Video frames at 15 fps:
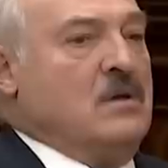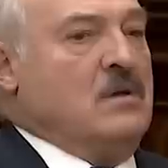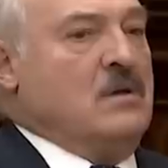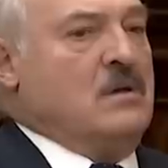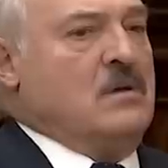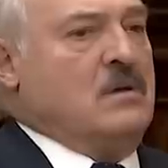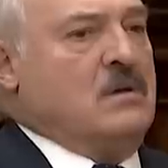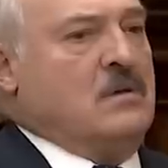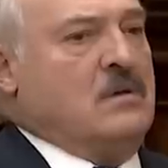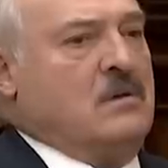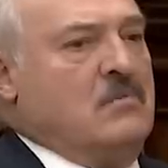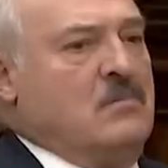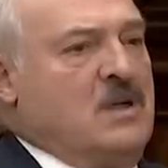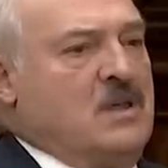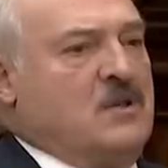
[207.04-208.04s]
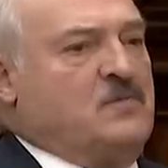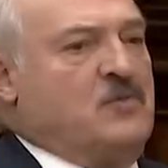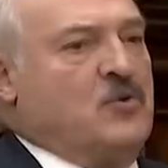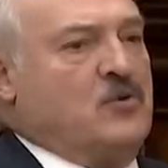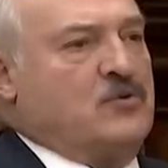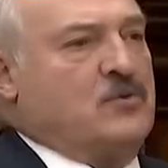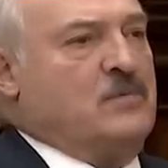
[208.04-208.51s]
Э, мы
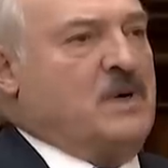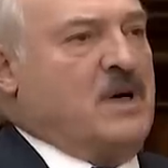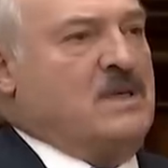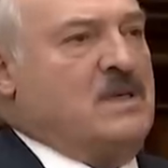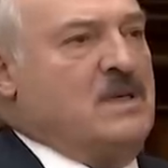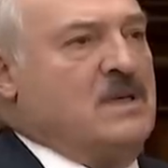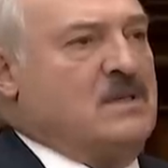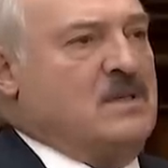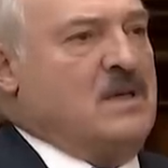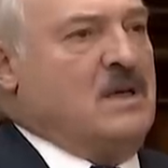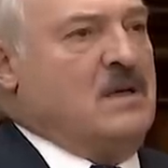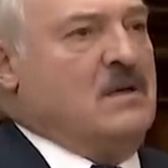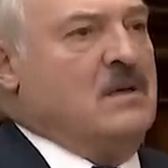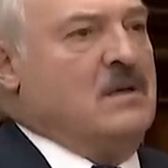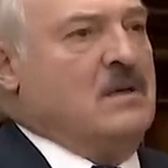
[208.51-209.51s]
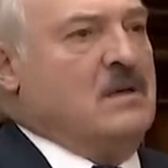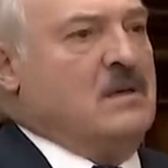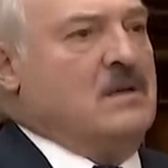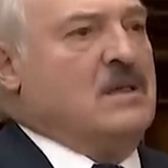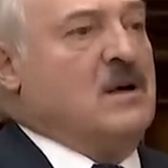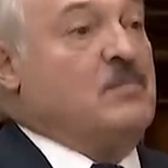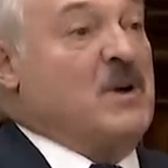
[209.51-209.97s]
используем российские
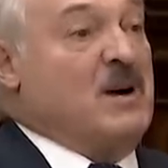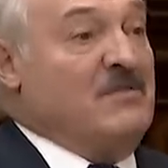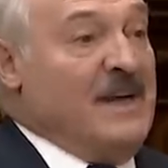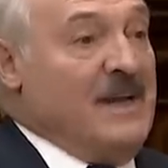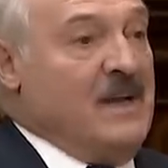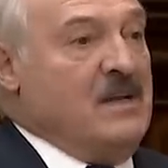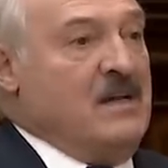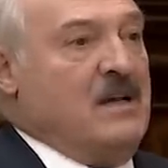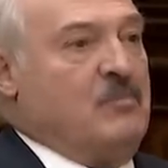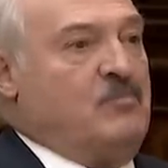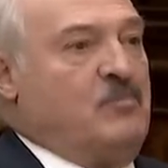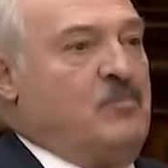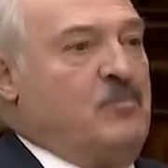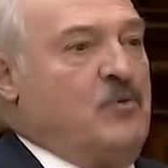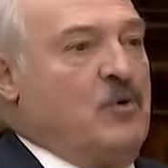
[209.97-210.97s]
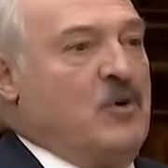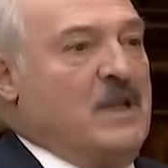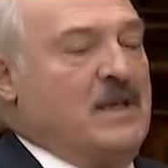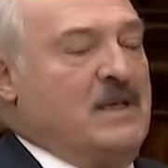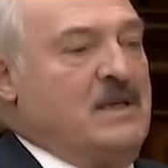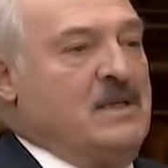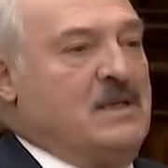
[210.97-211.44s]
направления по
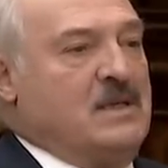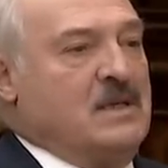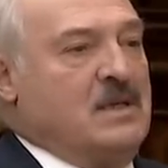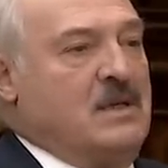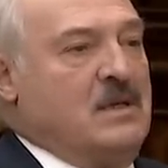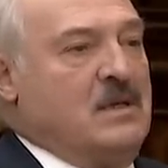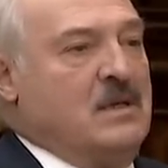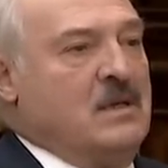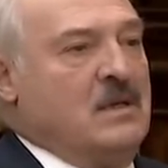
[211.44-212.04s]
логистике.